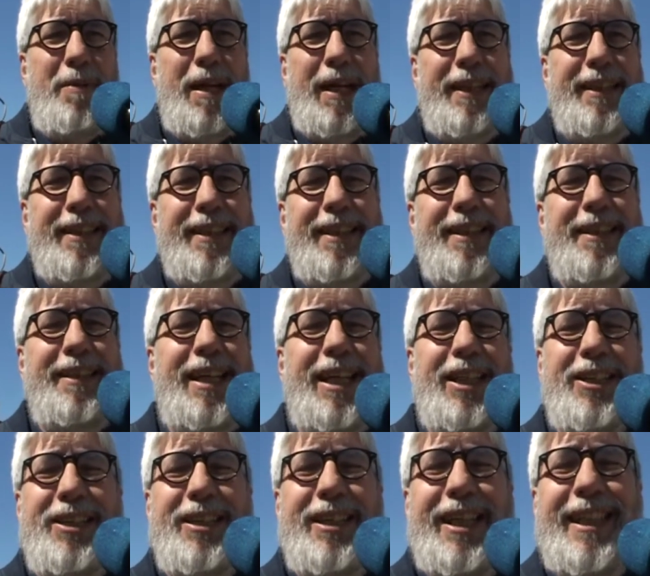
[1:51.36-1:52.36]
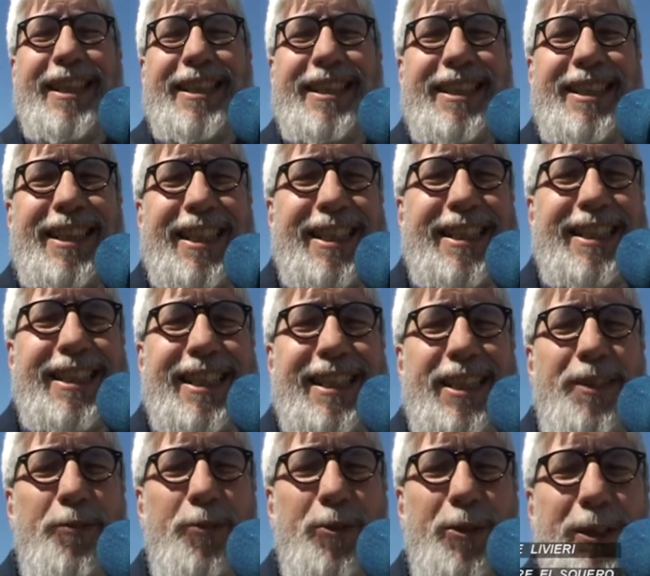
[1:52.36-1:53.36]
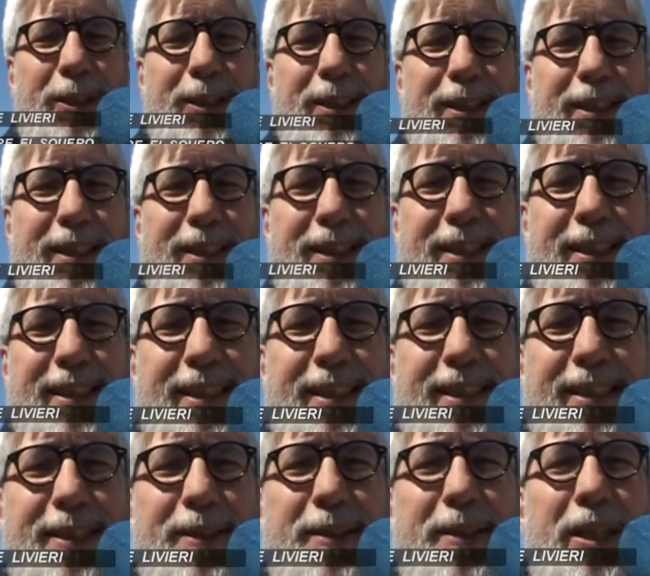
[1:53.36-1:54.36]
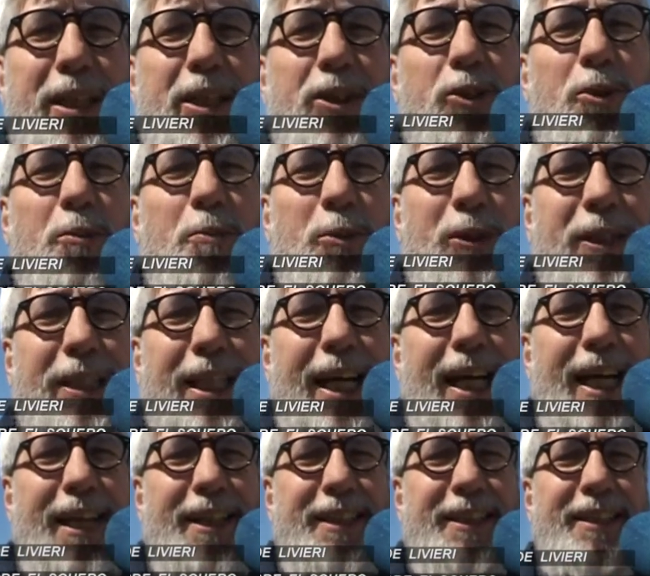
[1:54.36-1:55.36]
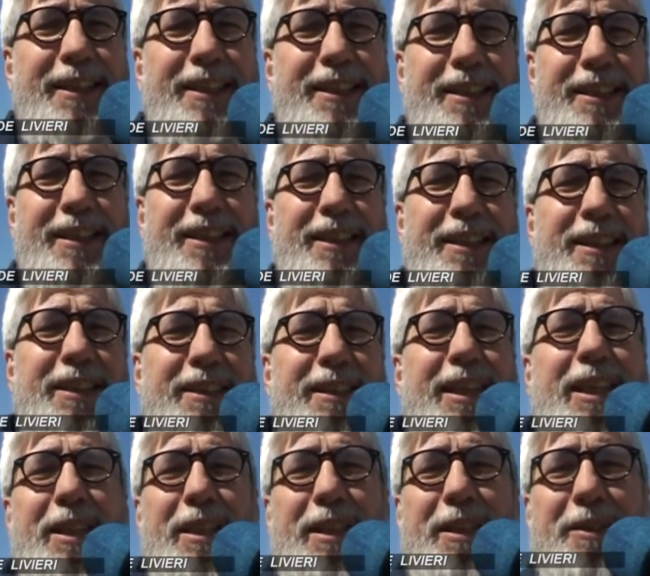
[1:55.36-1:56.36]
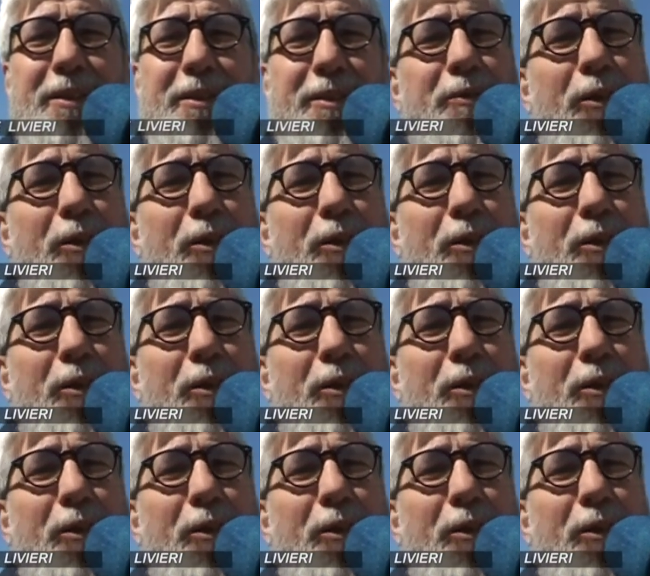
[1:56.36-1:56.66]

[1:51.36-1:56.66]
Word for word: Ma eh, nasce dall'esigenza di voler eh, comunicare eh, dei